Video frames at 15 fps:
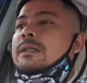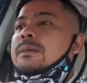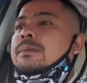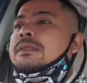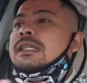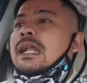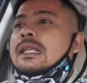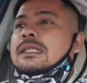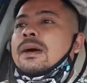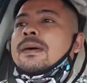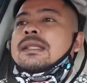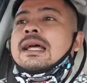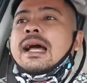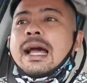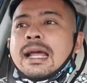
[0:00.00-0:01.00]
misalnya Jawa
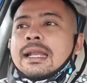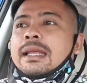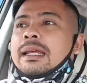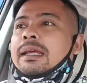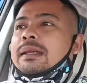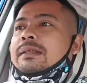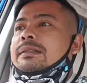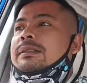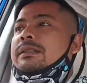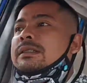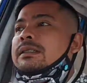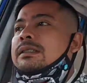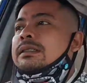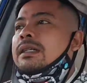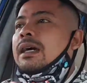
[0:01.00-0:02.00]
Tengah nih
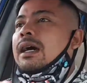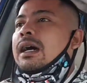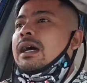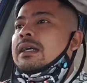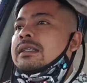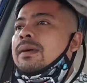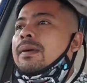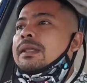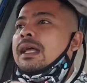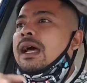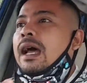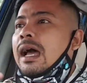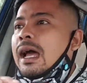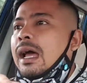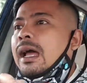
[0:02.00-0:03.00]
uh, Jawa
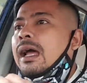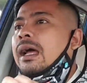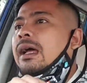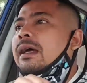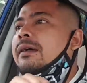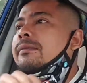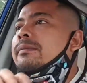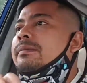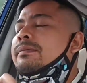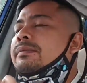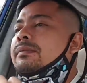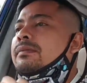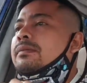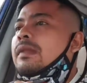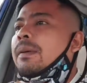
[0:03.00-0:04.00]
Tengah
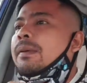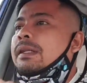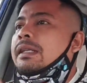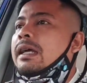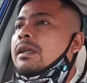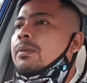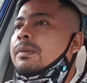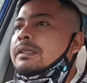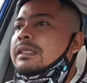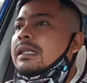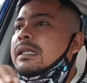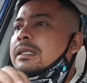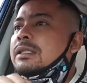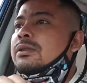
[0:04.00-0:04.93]
tapi dia domisili di